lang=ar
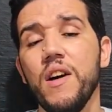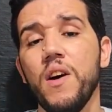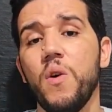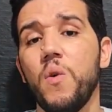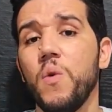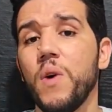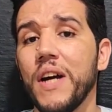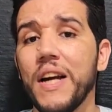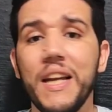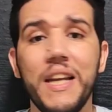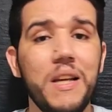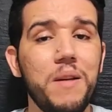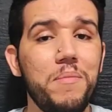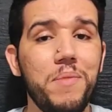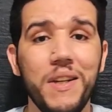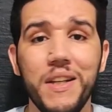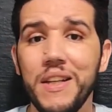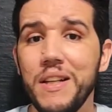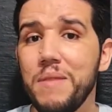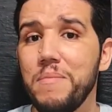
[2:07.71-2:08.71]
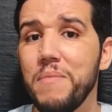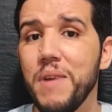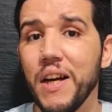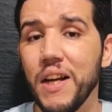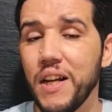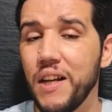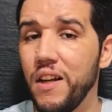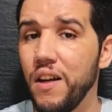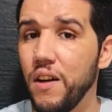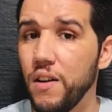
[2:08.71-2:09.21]
ويقلب على
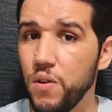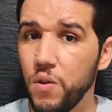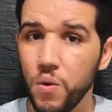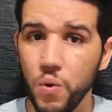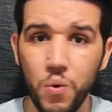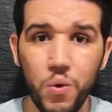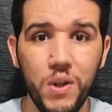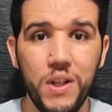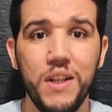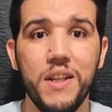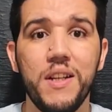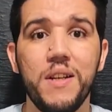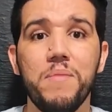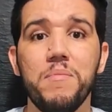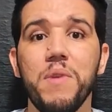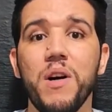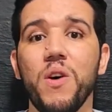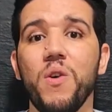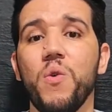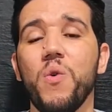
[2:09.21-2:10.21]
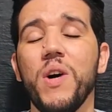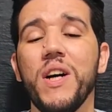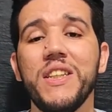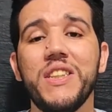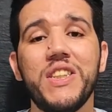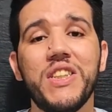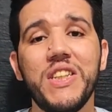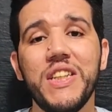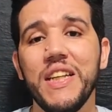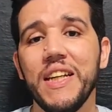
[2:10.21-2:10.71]
الماكله وعلى الماء وهذا
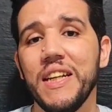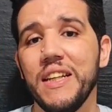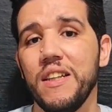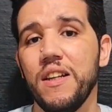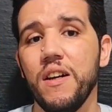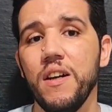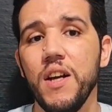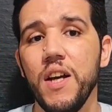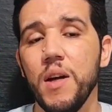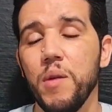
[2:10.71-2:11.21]
الشيء هذا